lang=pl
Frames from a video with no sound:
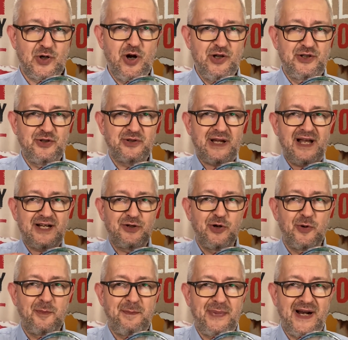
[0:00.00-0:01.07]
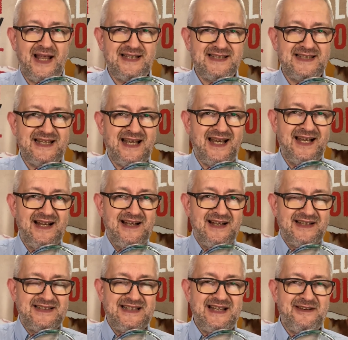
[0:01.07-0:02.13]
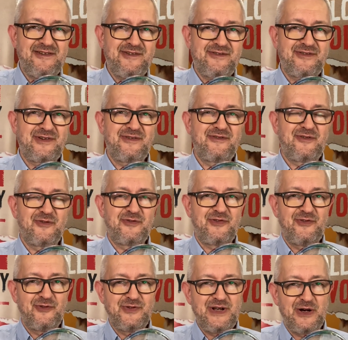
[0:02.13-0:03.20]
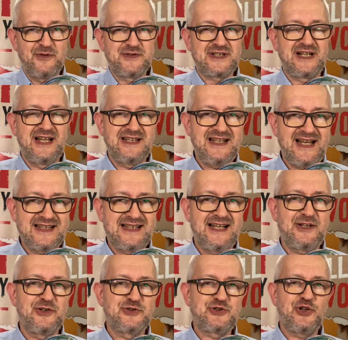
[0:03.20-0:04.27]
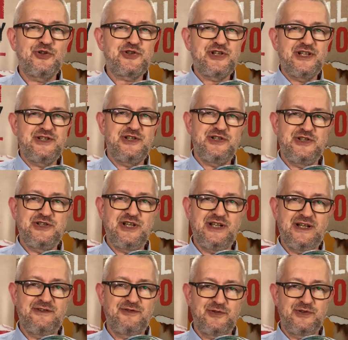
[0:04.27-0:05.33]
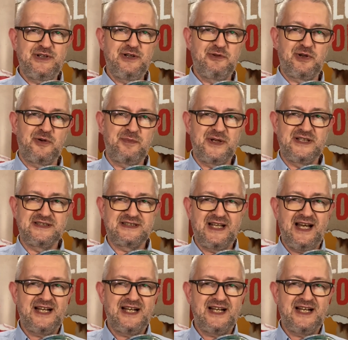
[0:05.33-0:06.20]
która kompletnie nie, w, w, nie uwzględnia tego, co się dziś dzieje w Unii Europejskiej.